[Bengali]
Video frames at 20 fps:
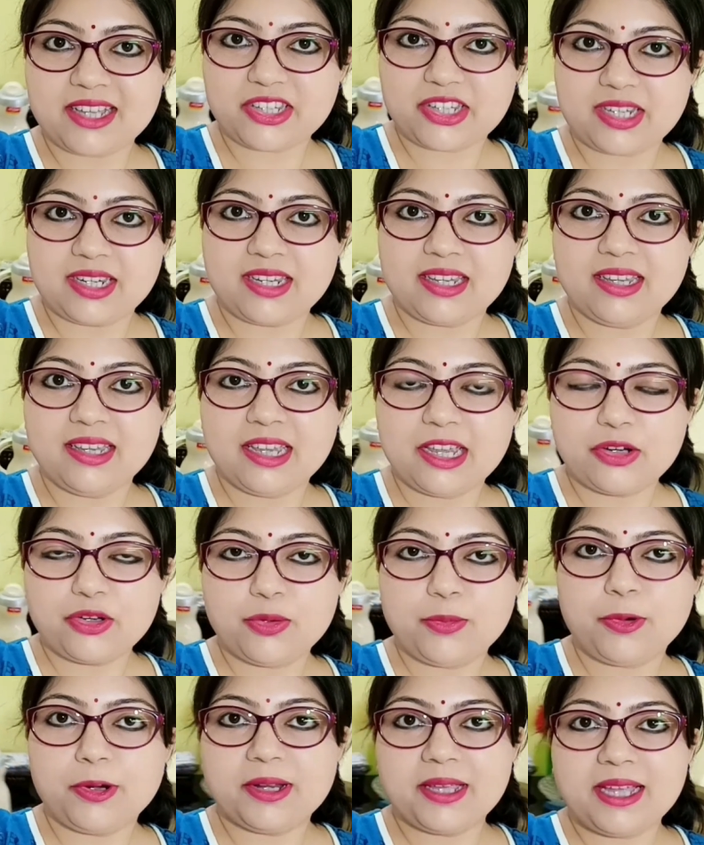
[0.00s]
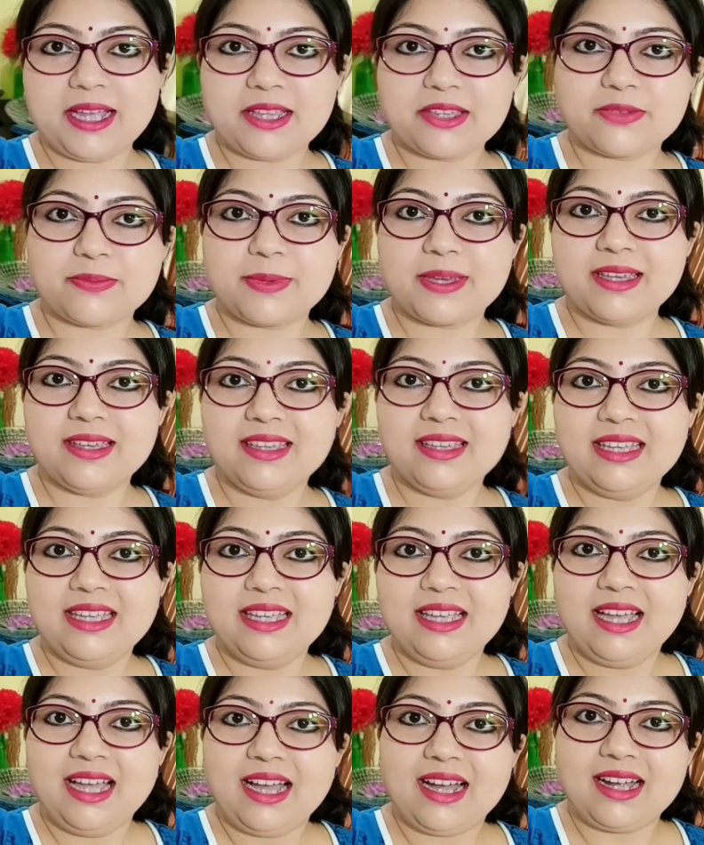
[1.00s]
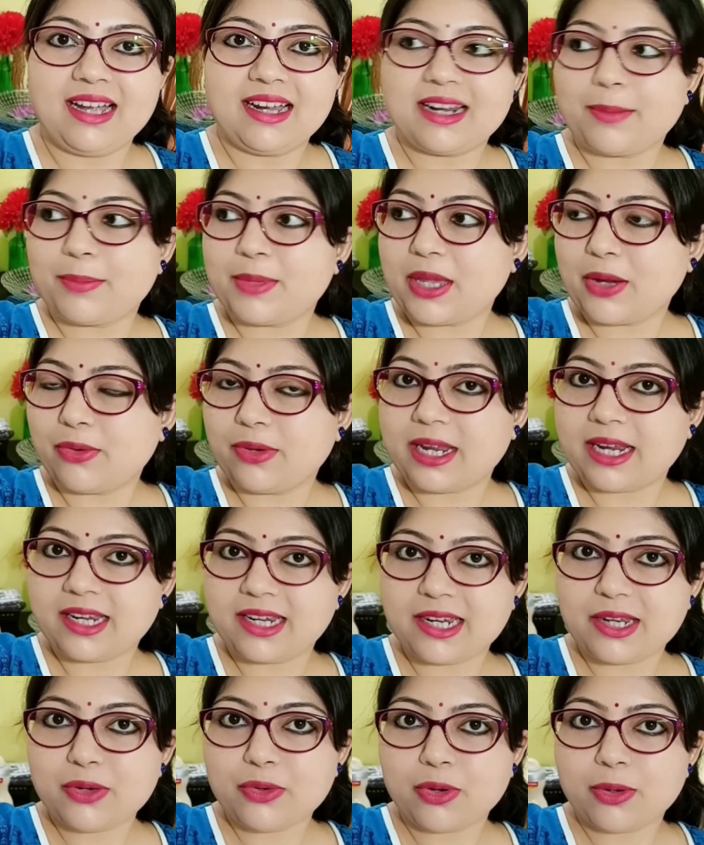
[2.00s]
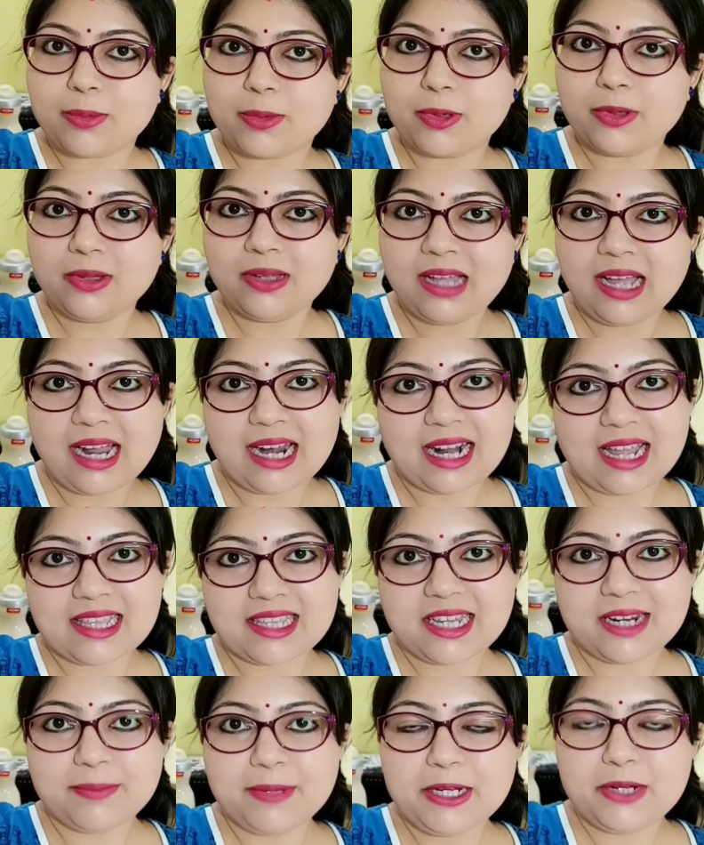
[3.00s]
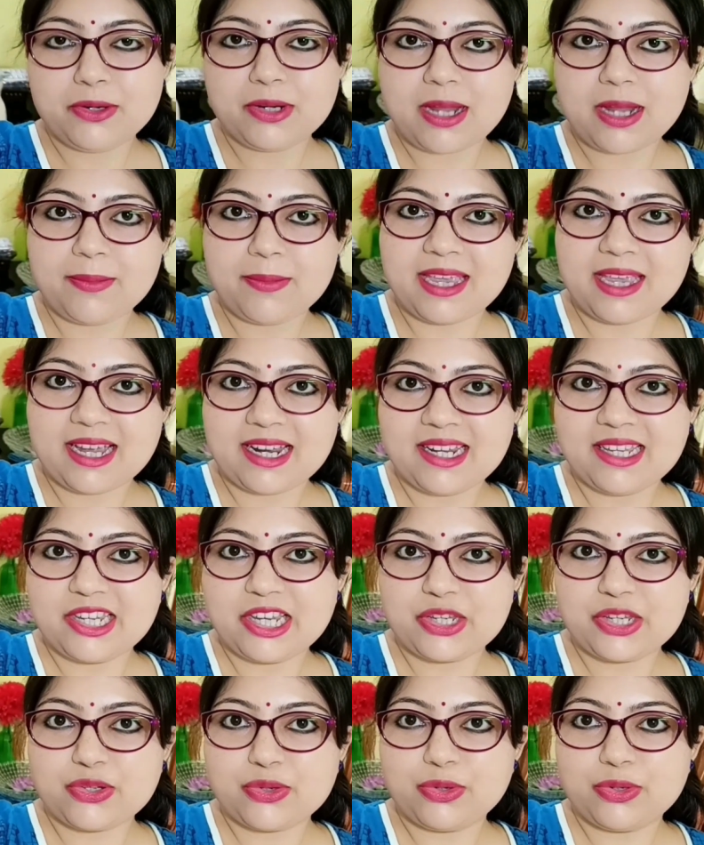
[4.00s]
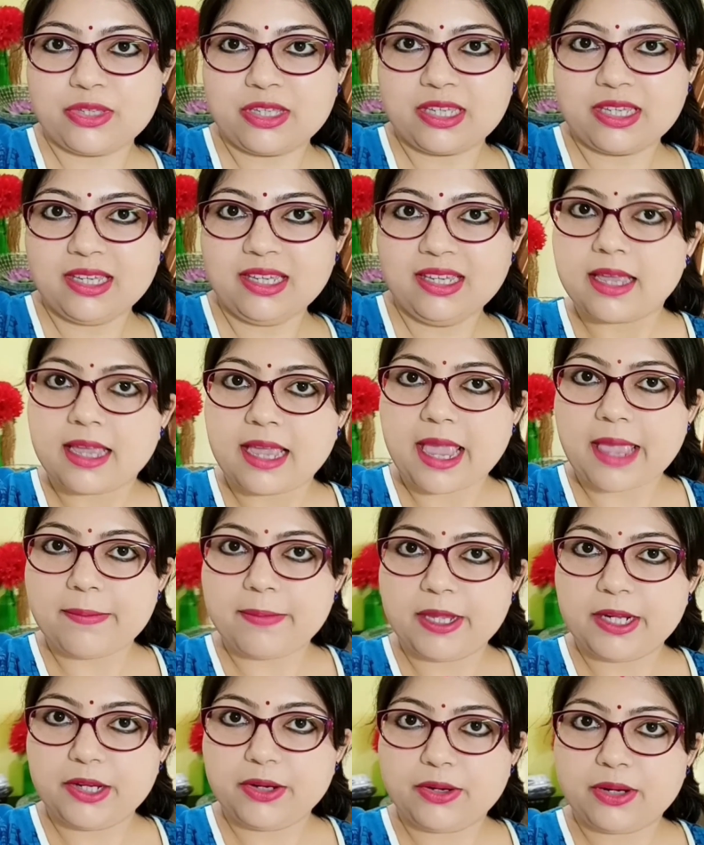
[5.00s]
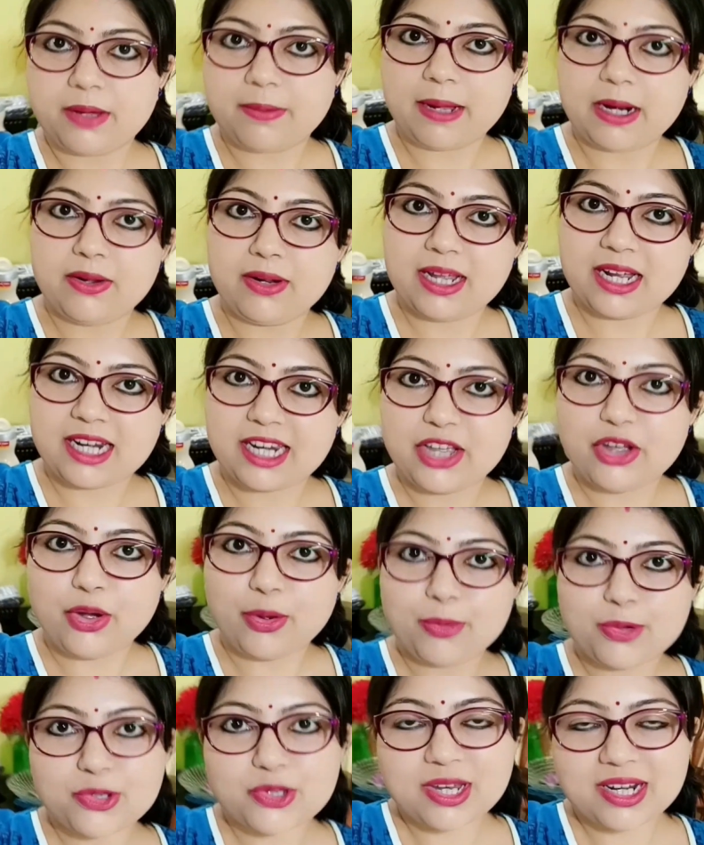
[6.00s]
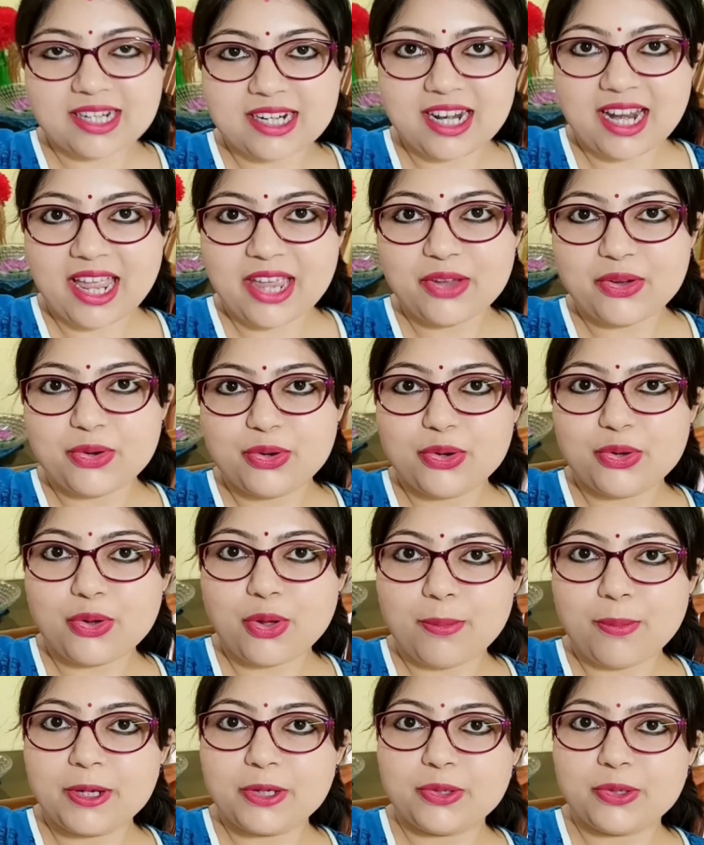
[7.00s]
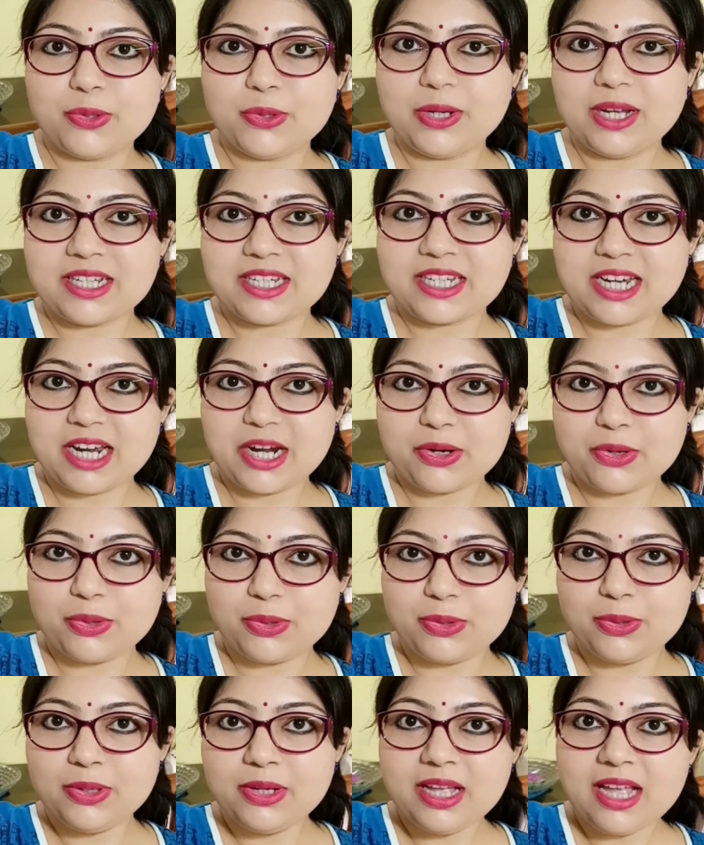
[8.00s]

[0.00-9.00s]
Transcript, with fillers: আসেনি একটু পরে আসবে আর আমি এখন এডিটিং করব আর আজকের ভিডিওটা আমি এখানেই শেষ করছি এই ভিডিওটা ভালো লাগলে অবশ্যই একটা লাইক করো কমেন্ট করো আর শেয়ার করো